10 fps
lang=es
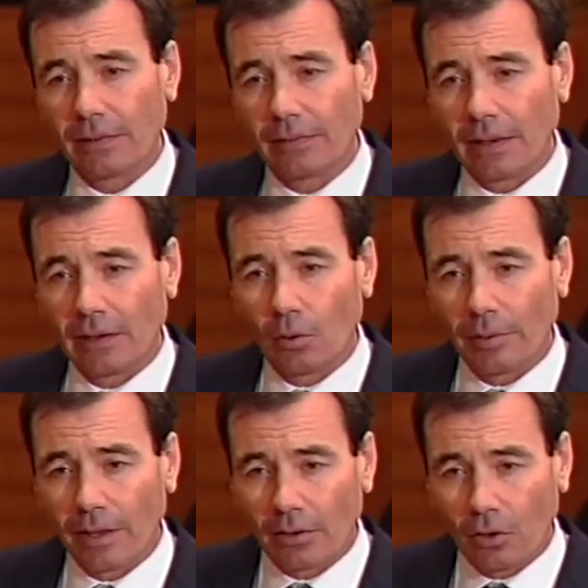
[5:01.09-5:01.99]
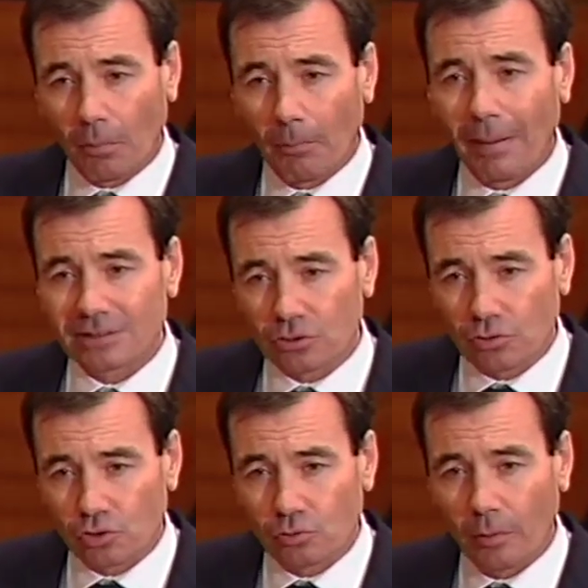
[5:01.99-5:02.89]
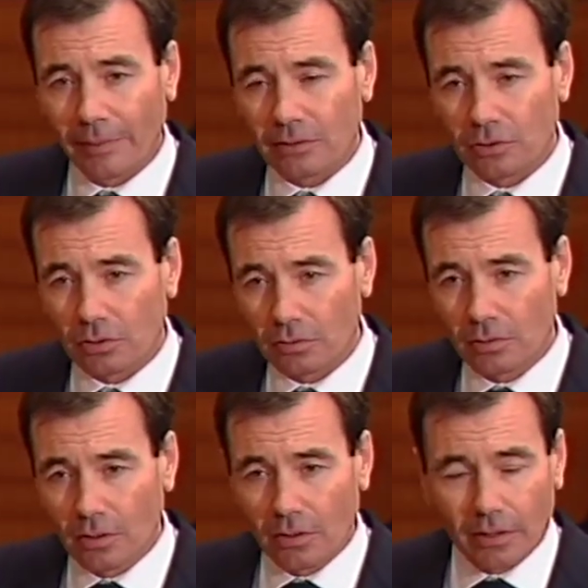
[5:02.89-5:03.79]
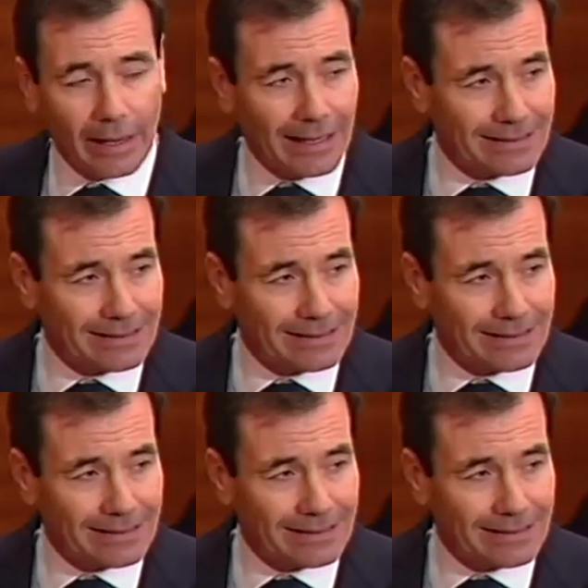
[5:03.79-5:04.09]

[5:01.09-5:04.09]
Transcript: del gobierno vasco en su momento, a